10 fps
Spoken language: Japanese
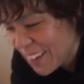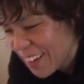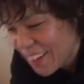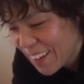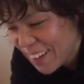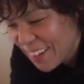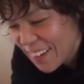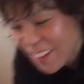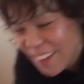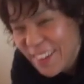そういうね
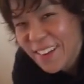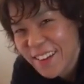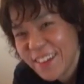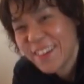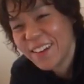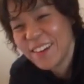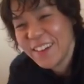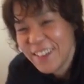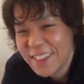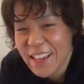そういうタイプですからね
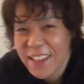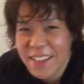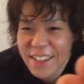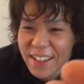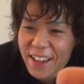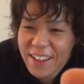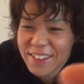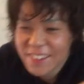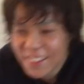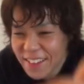黒沢さんは違う
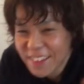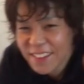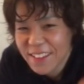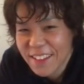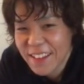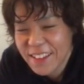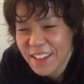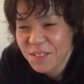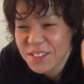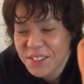石投げてねほら
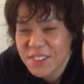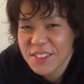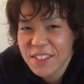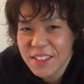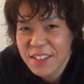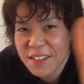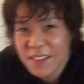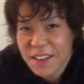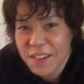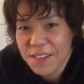ちょっと待ってください
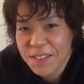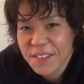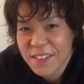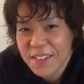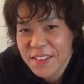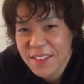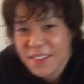ちょっと待ってください